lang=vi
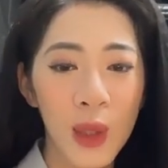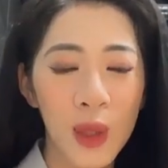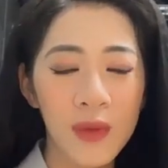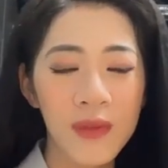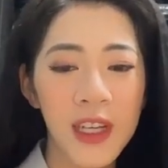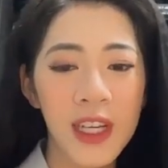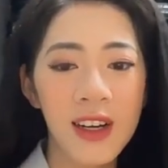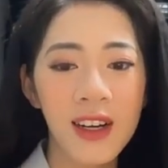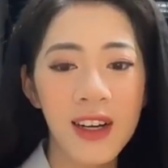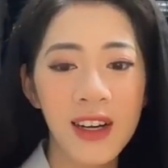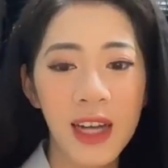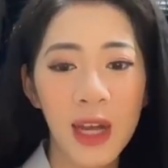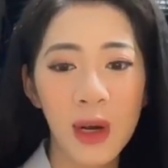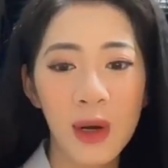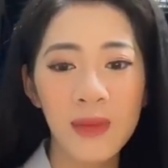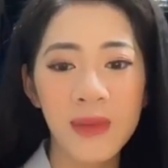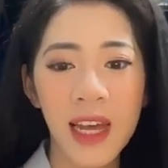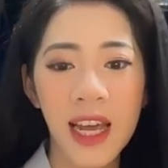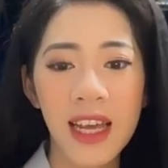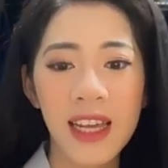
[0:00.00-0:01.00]
Quý vị ơi, ngày
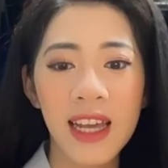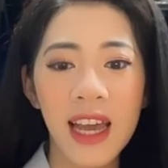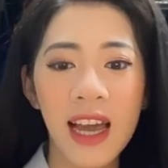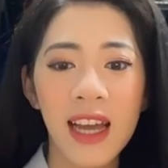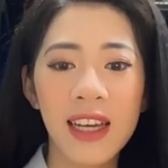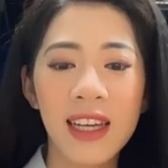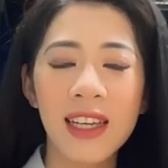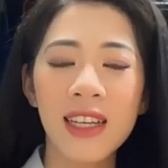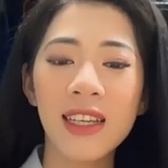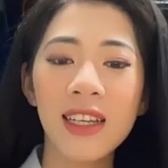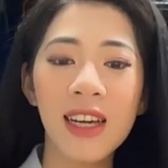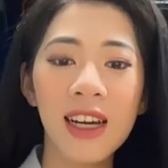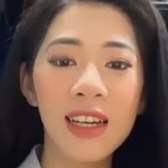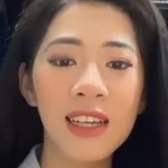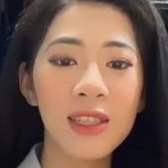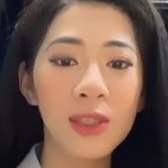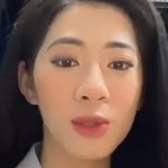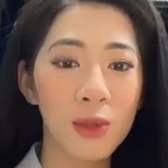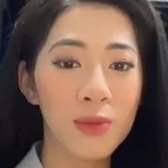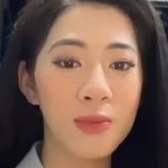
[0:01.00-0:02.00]
hôm nay hãy
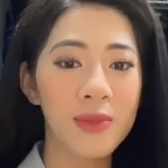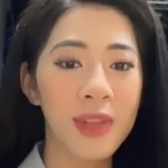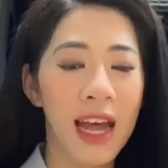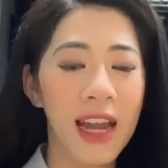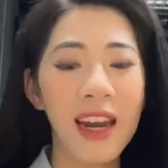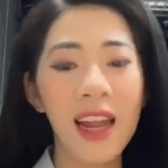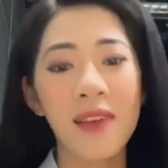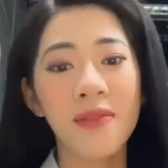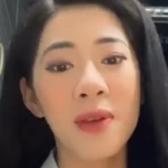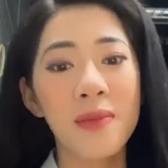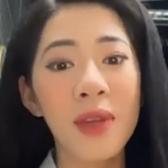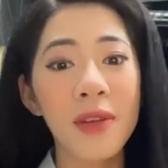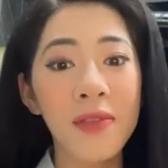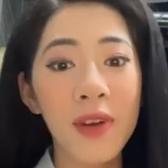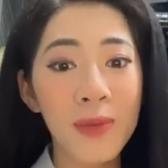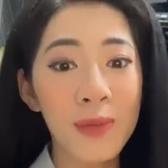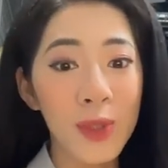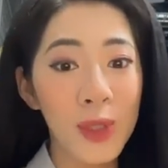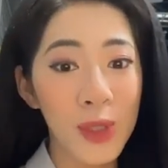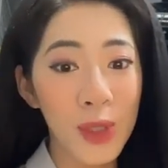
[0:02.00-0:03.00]
à, cùng nán lại với Minh
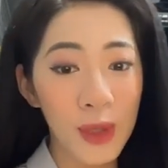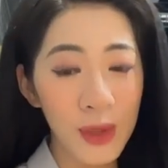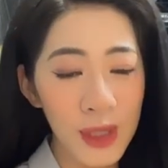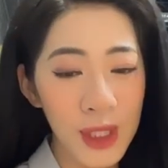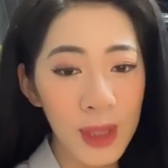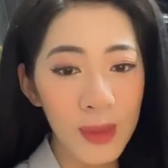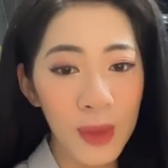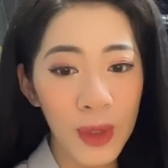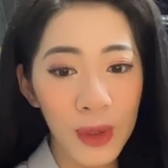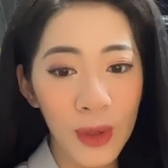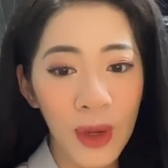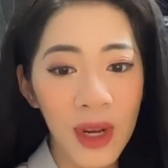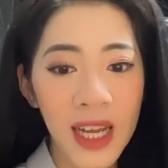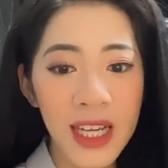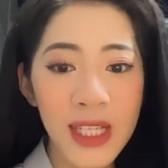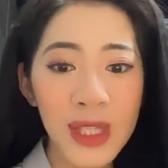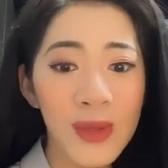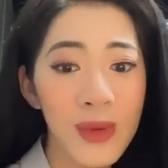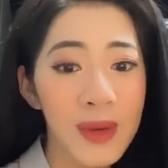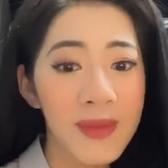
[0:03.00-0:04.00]
Phương một chút trong buổi tối
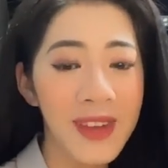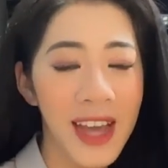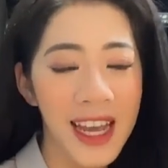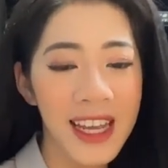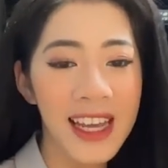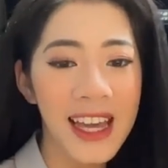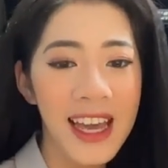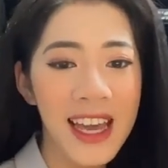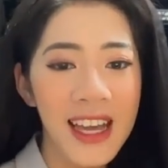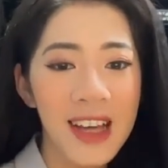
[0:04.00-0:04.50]
livestream này.